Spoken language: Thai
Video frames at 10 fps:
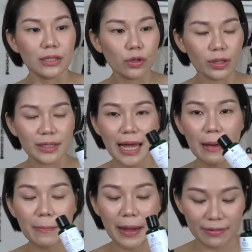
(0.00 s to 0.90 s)
หยดแค่
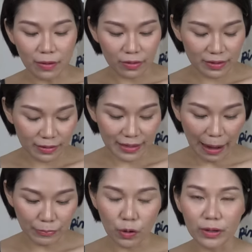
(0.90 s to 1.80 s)
ประมาณ
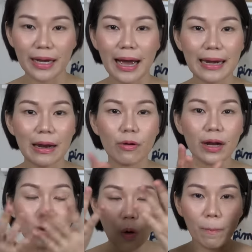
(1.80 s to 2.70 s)
2-3 หยดนะคะแล้วก็
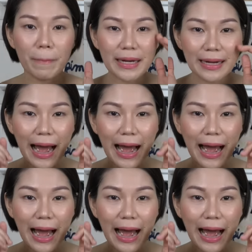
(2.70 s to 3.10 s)
ลงเป็น